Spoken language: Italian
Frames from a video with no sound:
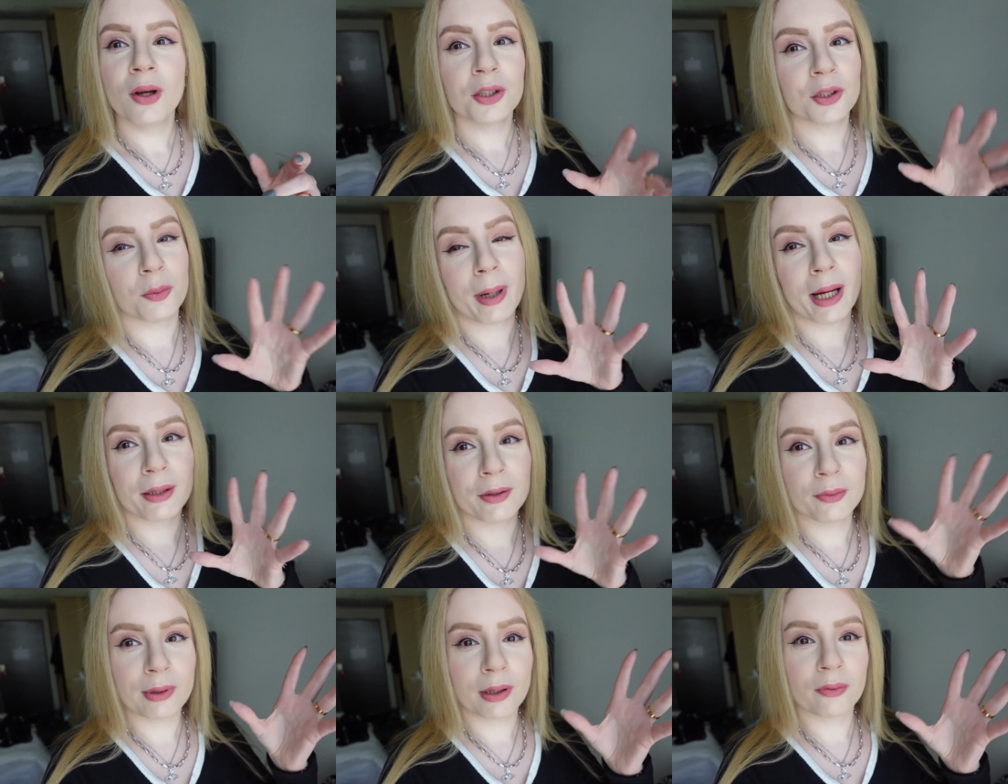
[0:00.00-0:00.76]
cioè o
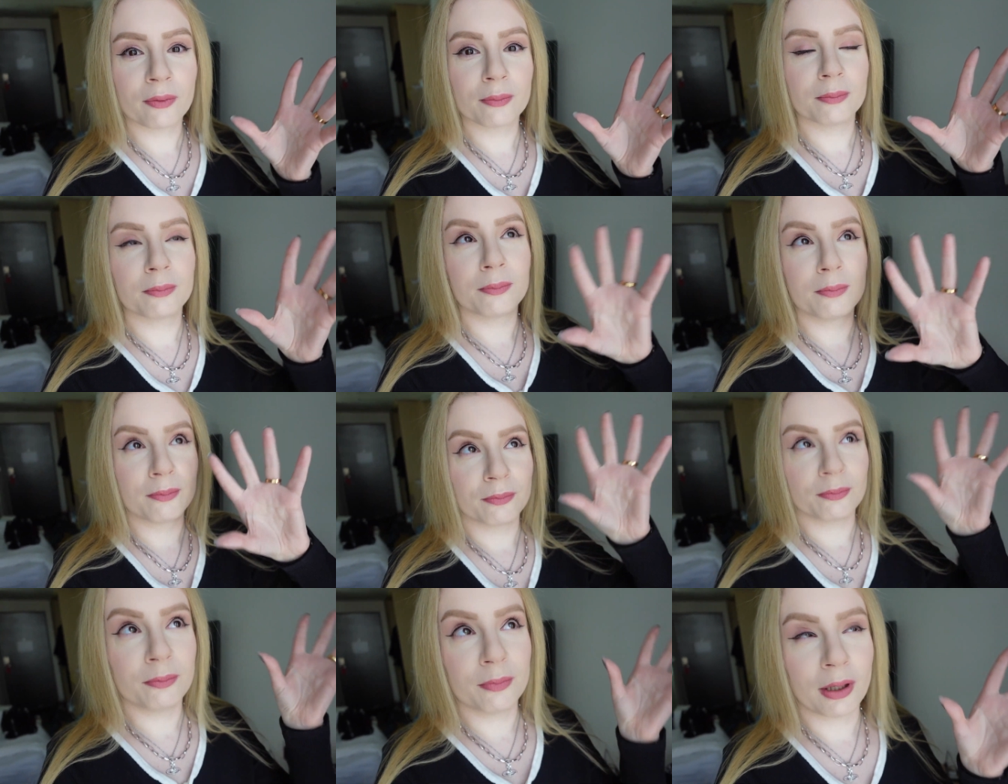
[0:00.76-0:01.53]
meglio una,
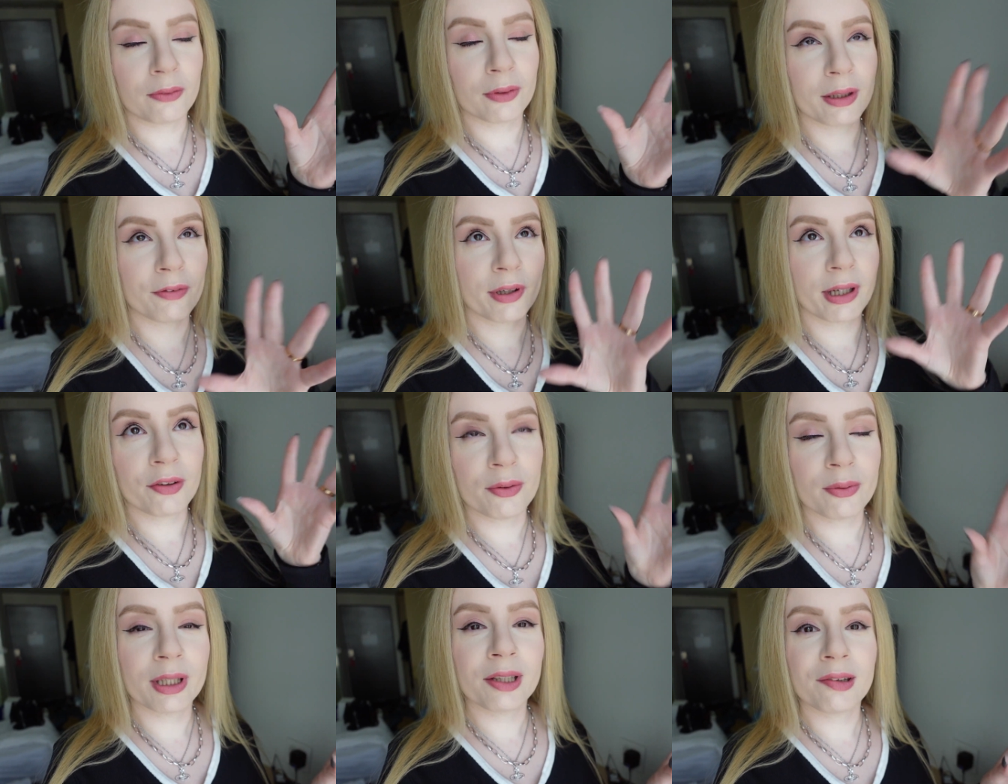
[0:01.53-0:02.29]
non, una notifica
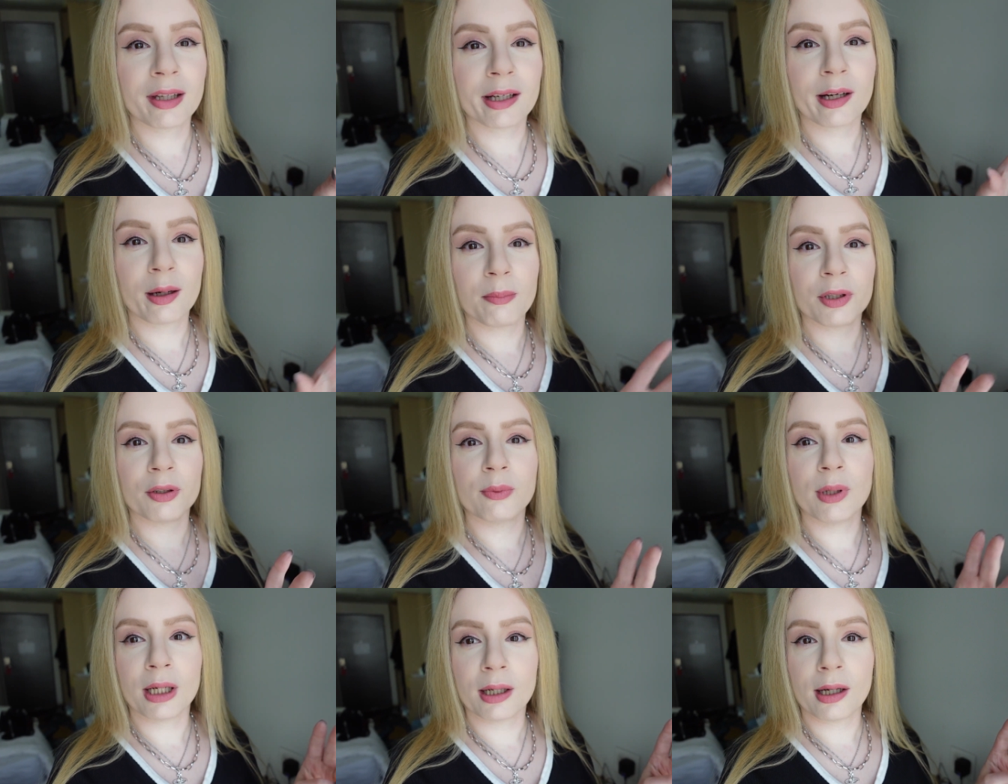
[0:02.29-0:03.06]
su Instagram di
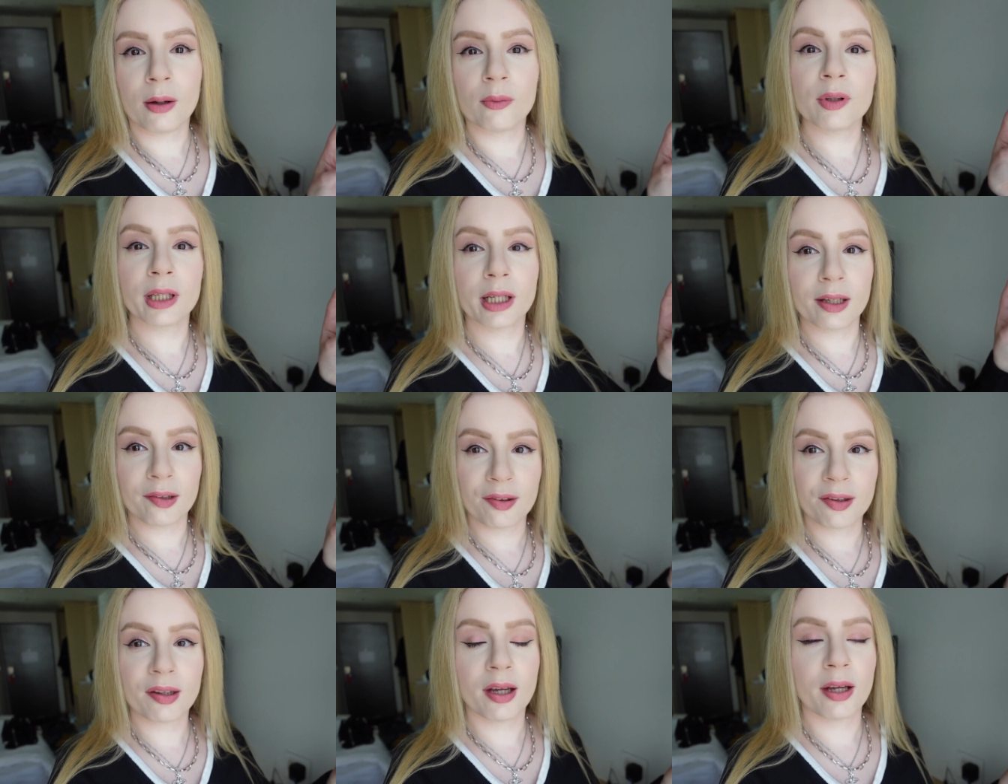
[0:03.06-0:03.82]
un account che
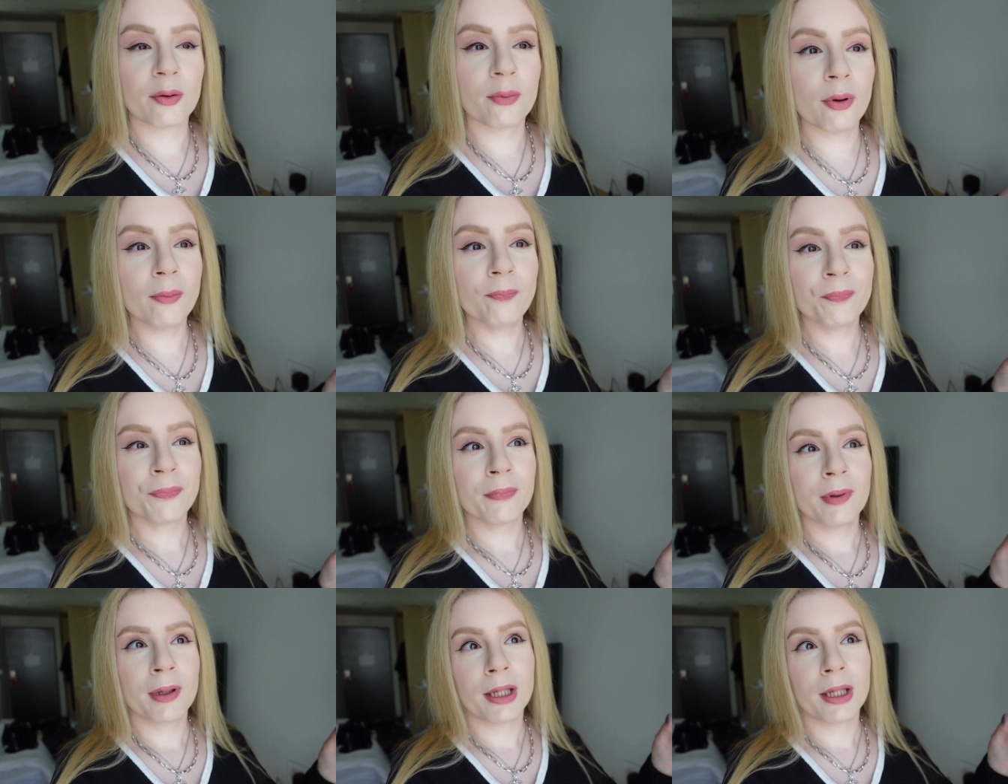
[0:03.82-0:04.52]
seguo